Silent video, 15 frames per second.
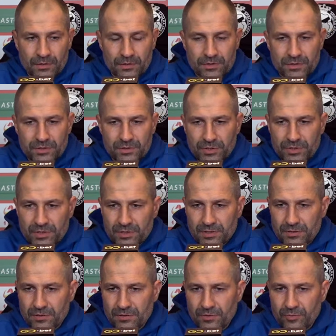Znaczy Basza
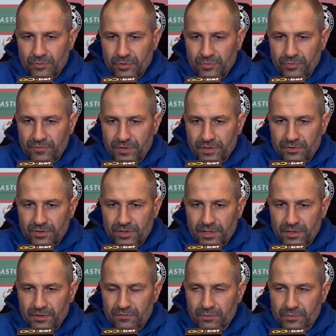odpowiednio
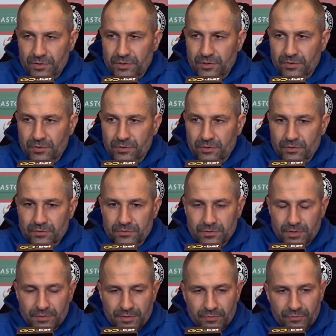reagował, skoro,
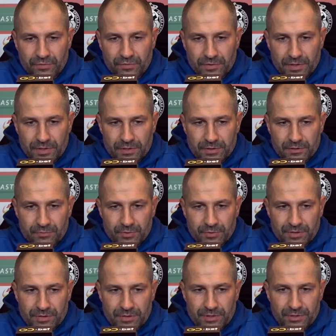jak pan mówi, te, te,
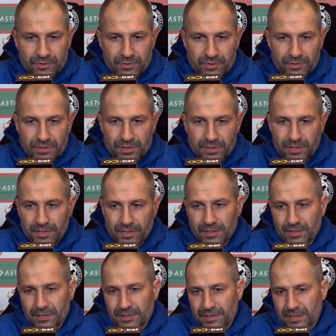były te trzy ostrzeżenia,
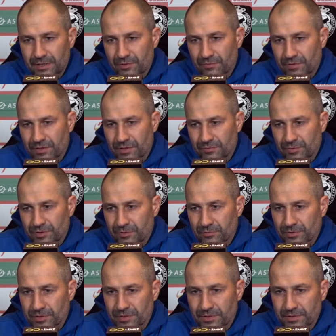ale zareagowaliśmy
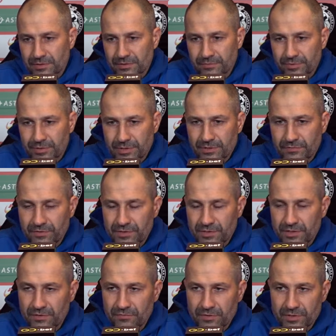dobrze,
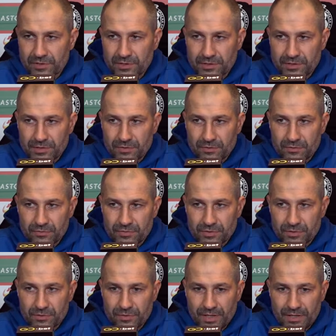przeciwnicy nie wyszli z tą, z
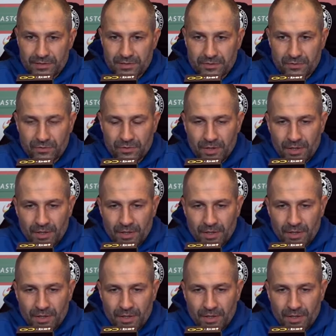tą akcją.